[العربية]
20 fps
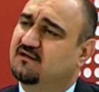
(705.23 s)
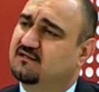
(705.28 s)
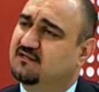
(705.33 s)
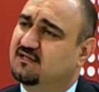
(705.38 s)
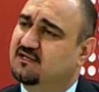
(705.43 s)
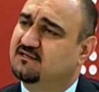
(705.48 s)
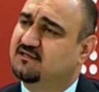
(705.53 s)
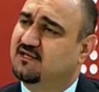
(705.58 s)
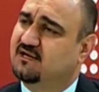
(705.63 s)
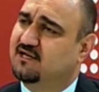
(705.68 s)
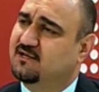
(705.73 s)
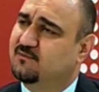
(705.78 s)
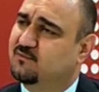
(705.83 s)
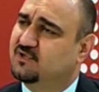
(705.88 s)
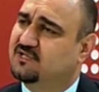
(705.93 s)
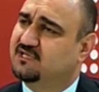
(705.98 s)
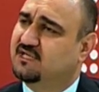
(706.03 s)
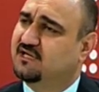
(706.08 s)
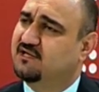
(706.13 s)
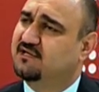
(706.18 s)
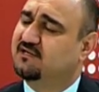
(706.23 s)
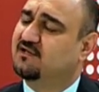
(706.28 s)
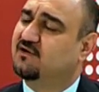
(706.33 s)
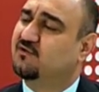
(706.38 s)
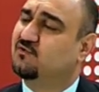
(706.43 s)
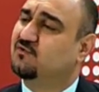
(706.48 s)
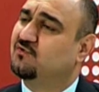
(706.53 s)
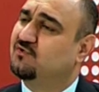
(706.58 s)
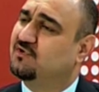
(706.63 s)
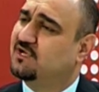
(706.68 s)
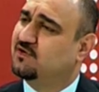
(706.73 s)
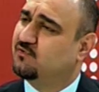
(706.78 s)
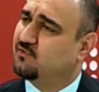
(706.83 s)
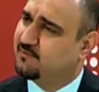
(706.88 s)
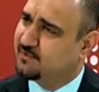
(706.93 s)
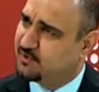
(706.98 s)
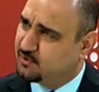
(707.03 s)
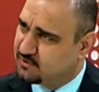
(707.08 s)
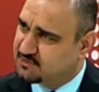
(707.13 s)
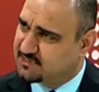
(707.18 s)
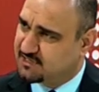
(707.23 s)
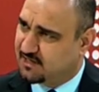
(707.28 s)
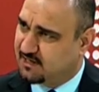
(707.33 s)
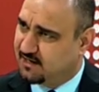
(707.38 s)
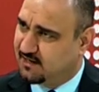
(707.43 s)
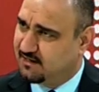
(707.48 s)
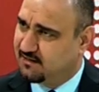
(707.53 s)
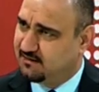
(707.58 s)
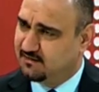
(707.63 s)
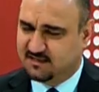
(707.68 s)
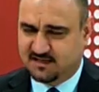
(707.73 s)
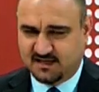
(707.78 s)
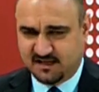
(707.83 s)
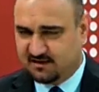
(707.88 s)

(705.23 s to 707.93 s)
الترحيب والتأييد أقول لك وبكل صراحة لكي